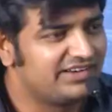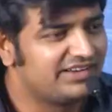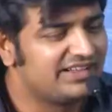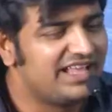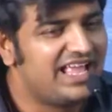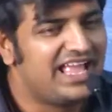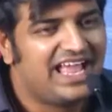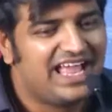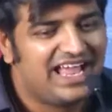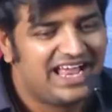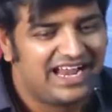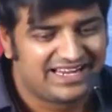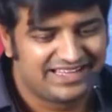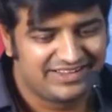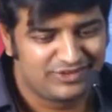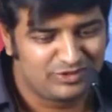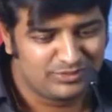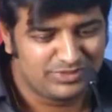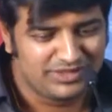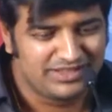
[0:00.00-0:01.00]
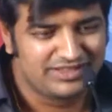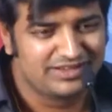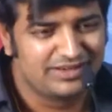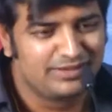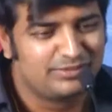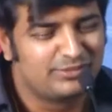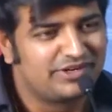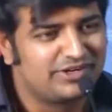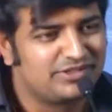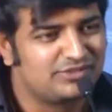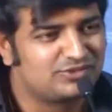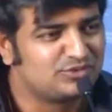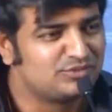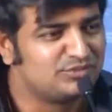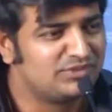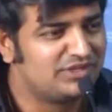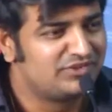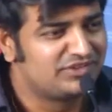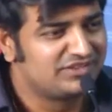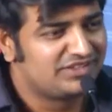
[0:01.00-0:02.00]
இல்லை அடைய அவன் பாருக்கெலாம் போயிட்டு
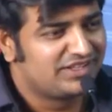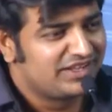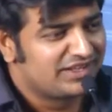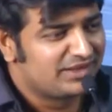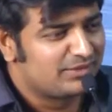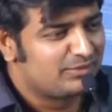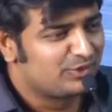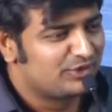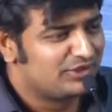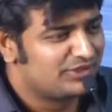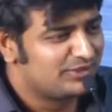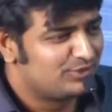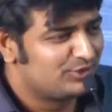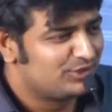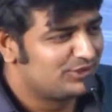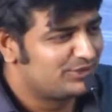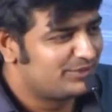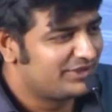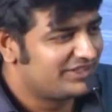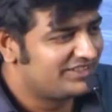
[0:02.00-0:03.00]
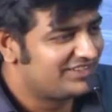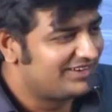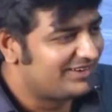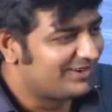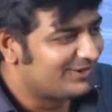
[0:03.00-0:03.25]
சும்மா வந்து அங்கே புகழ்ந்து புகழ்ந்து பேசிகிட்டு